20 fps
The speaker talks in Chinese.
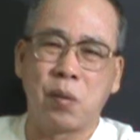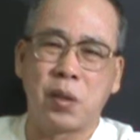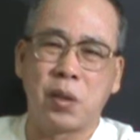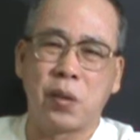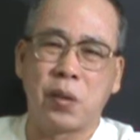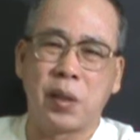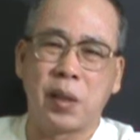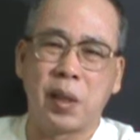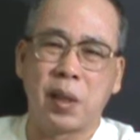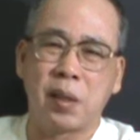只
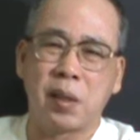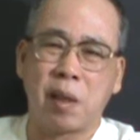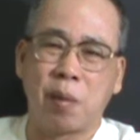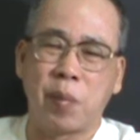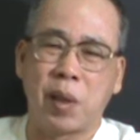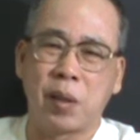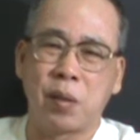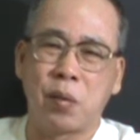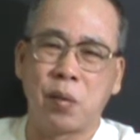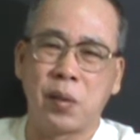有一个唱
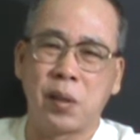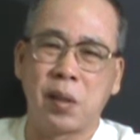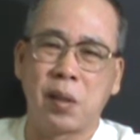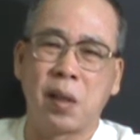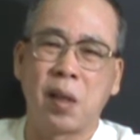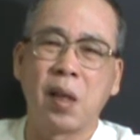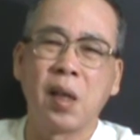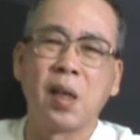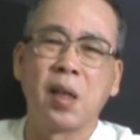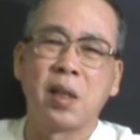片公司，
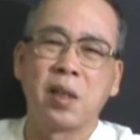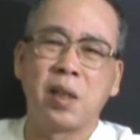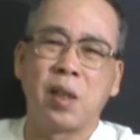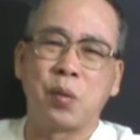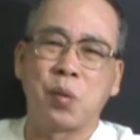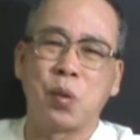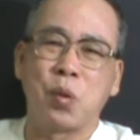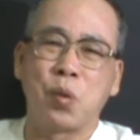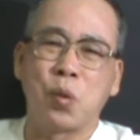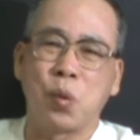
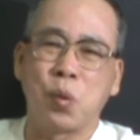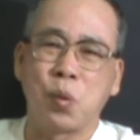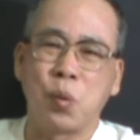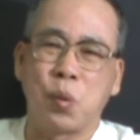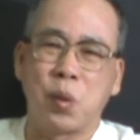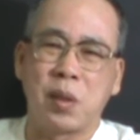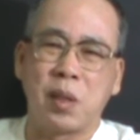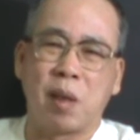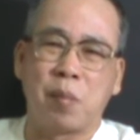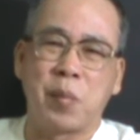叫做中
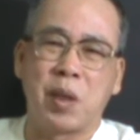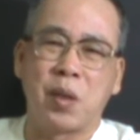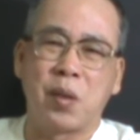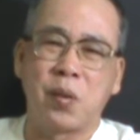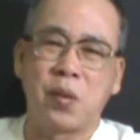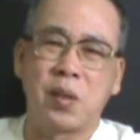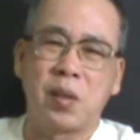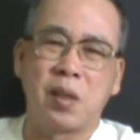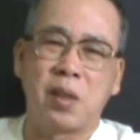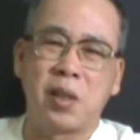国唱片
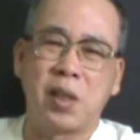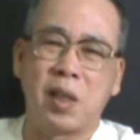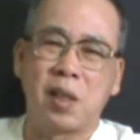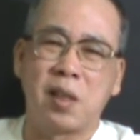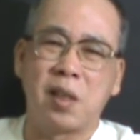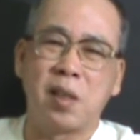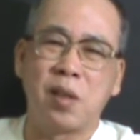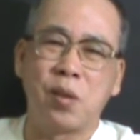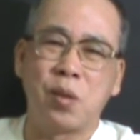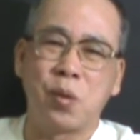公司，简
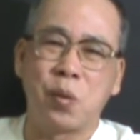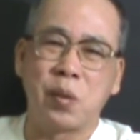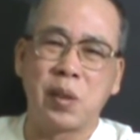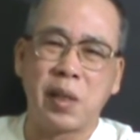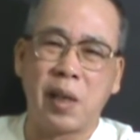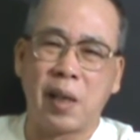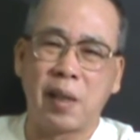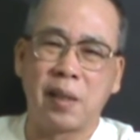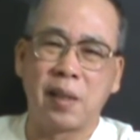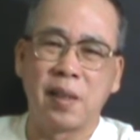称中
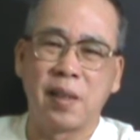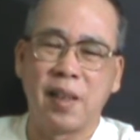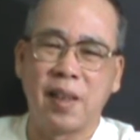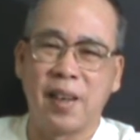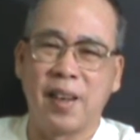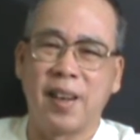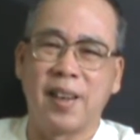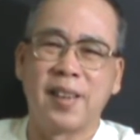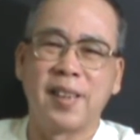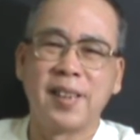唱
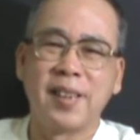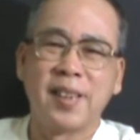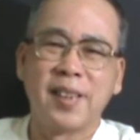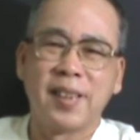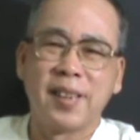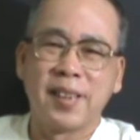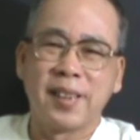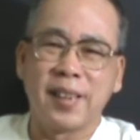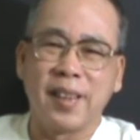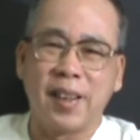啊。
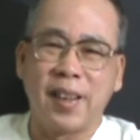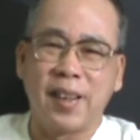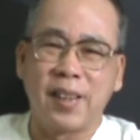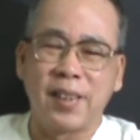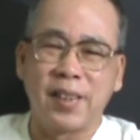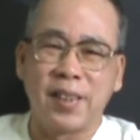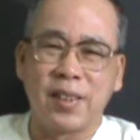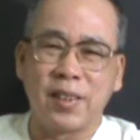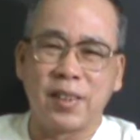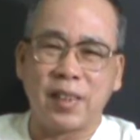
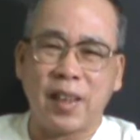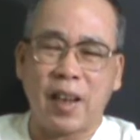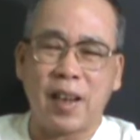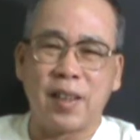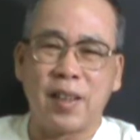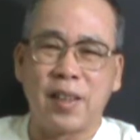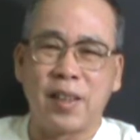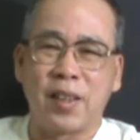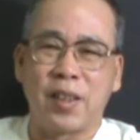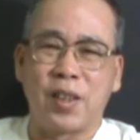那那他
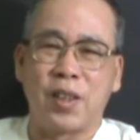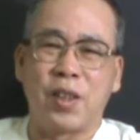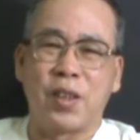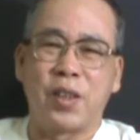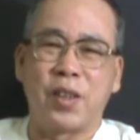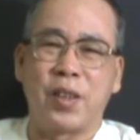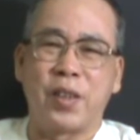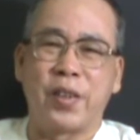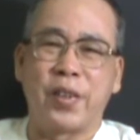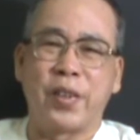的那个
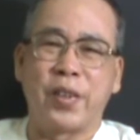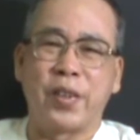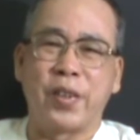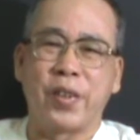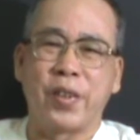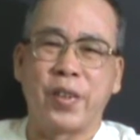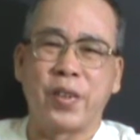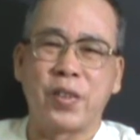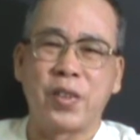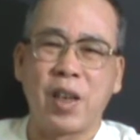那
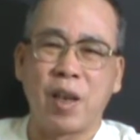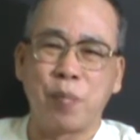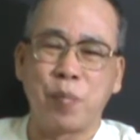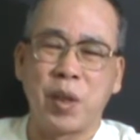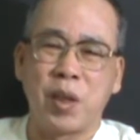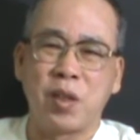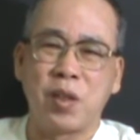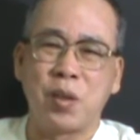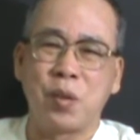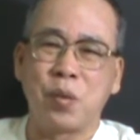个唱
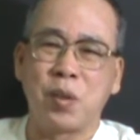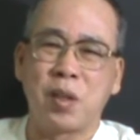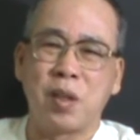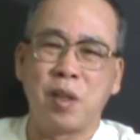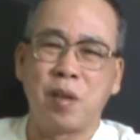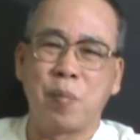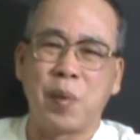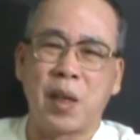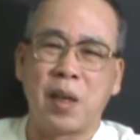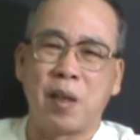片，几乎是
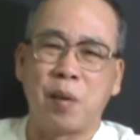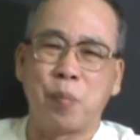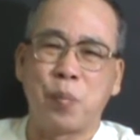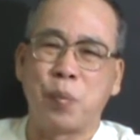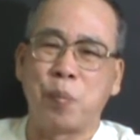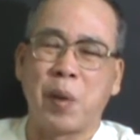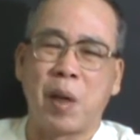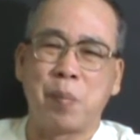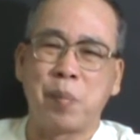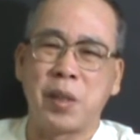一般人
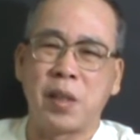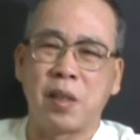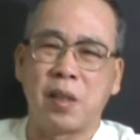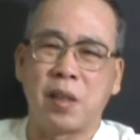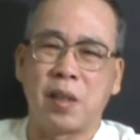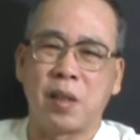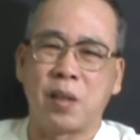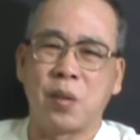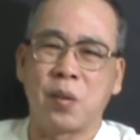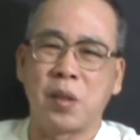不买不
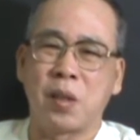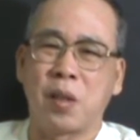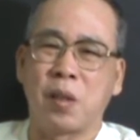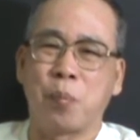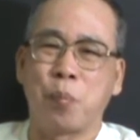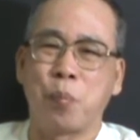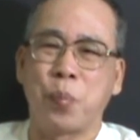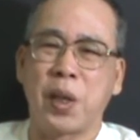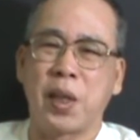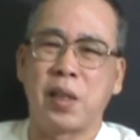起的，都
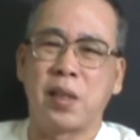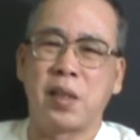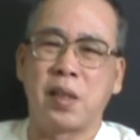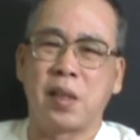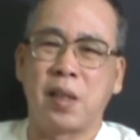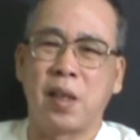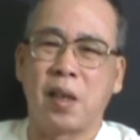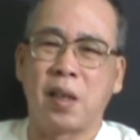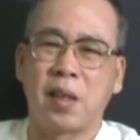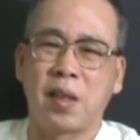是配
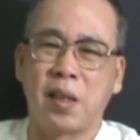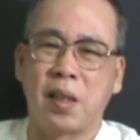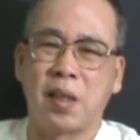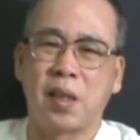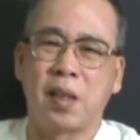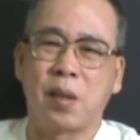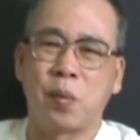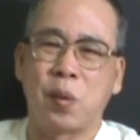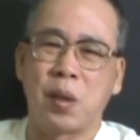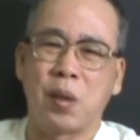给到各
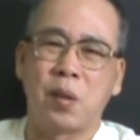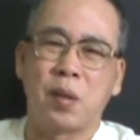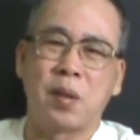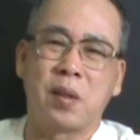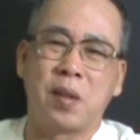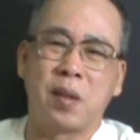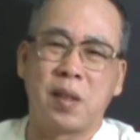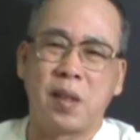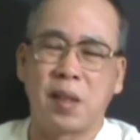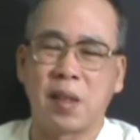个文
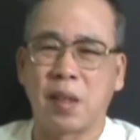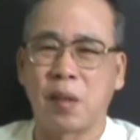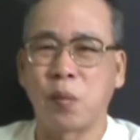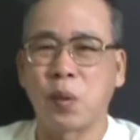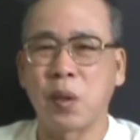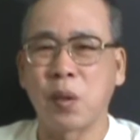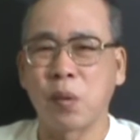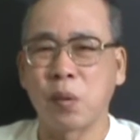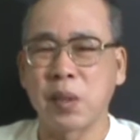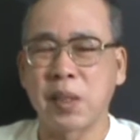各个
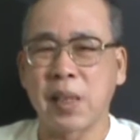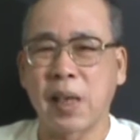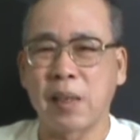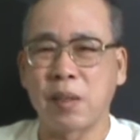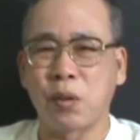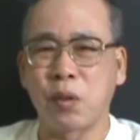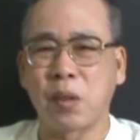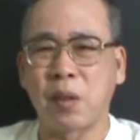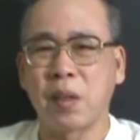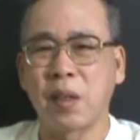文工站
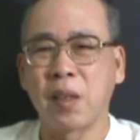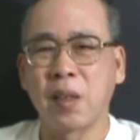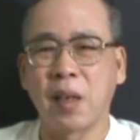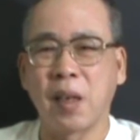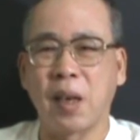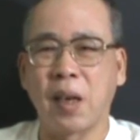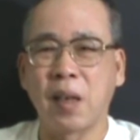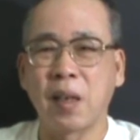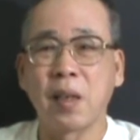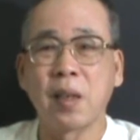去
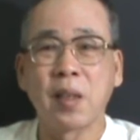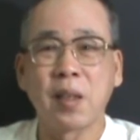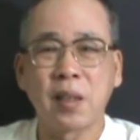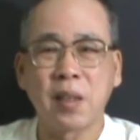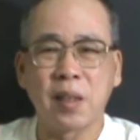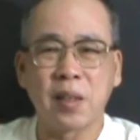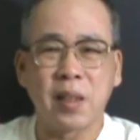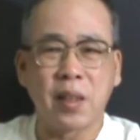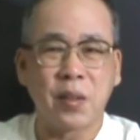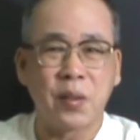啊。
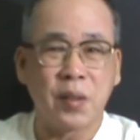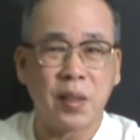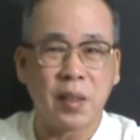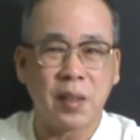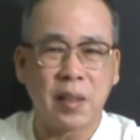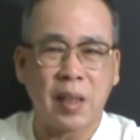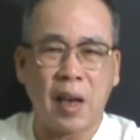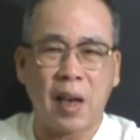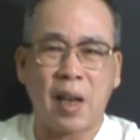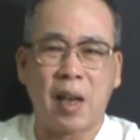要再用那
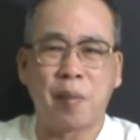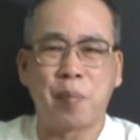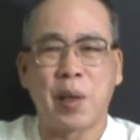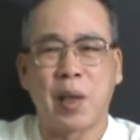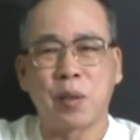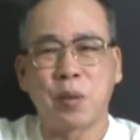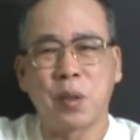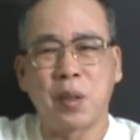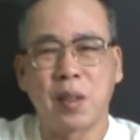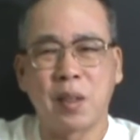个大喇
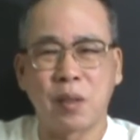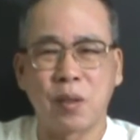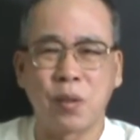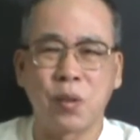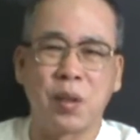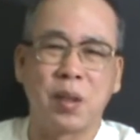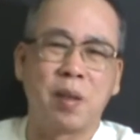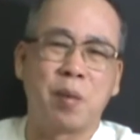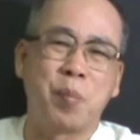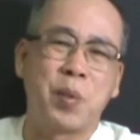叭对着
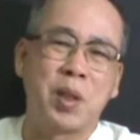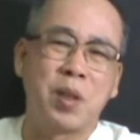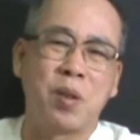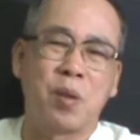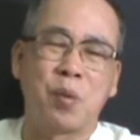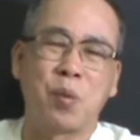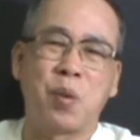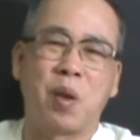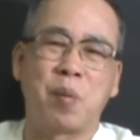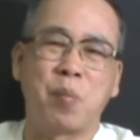对着民
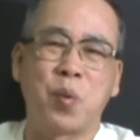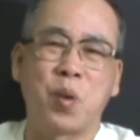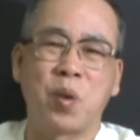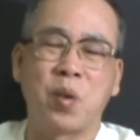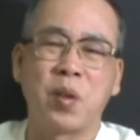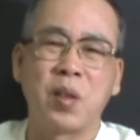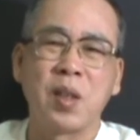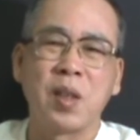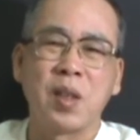众广播，